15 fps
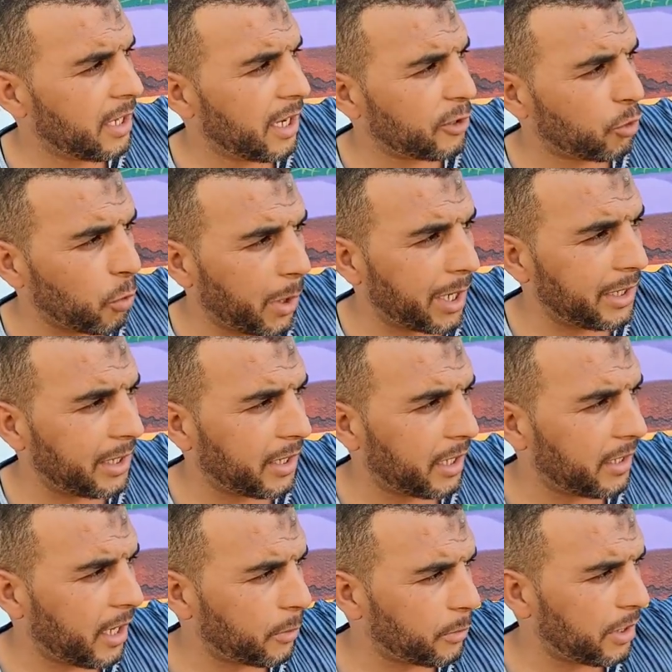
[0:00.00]
الزواقه اللي
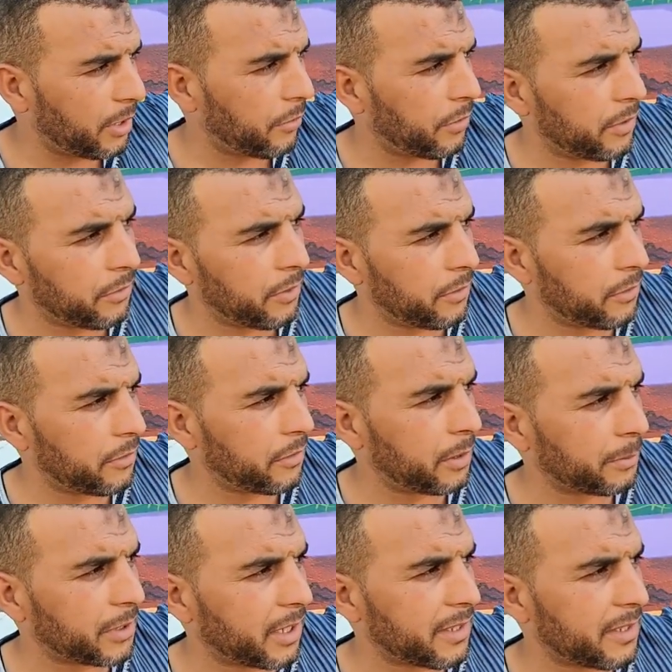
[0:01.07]
كاين عاوتاني في, في, في, في
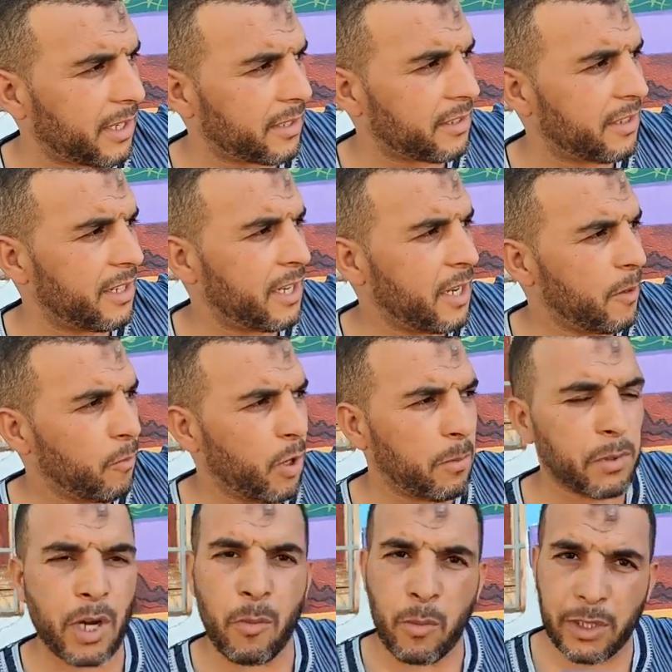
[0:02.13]
المدرسات
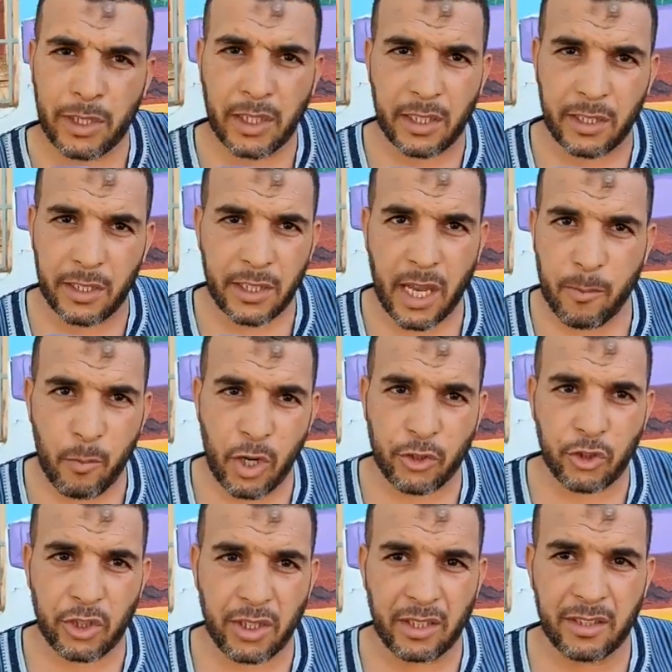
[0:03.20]
المهم راه هما اللي اللي دعموا هاد
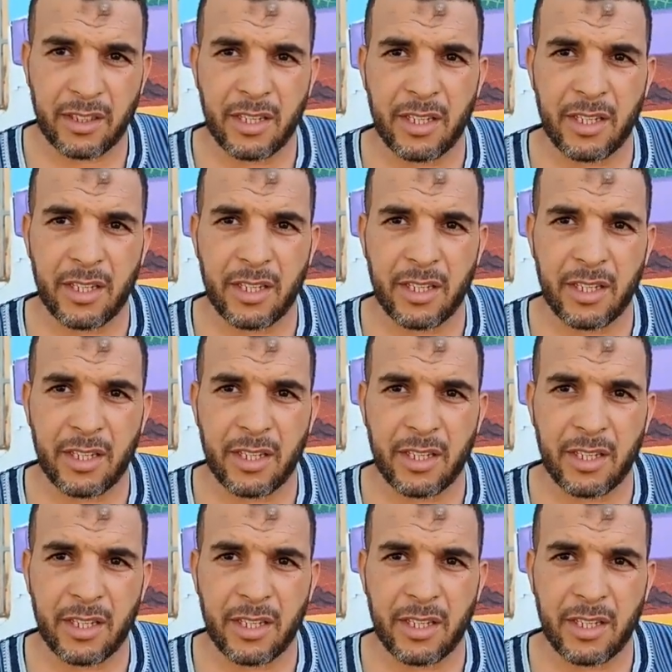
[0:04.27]
الشيء